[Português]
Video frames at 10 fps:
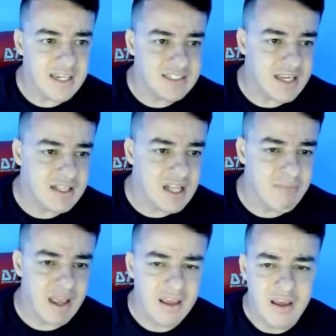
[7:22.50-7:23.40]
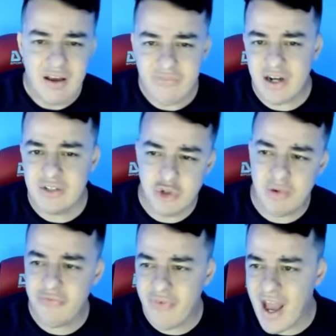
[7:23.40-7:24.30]
Esse aqui também falando
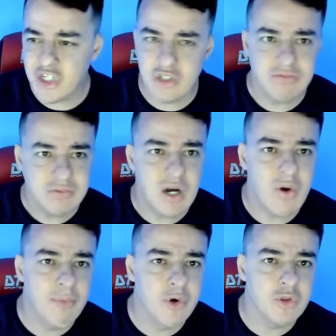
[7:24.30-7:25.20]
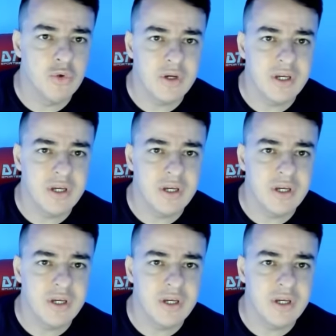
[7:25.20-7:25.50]
sobre fashion, não é muito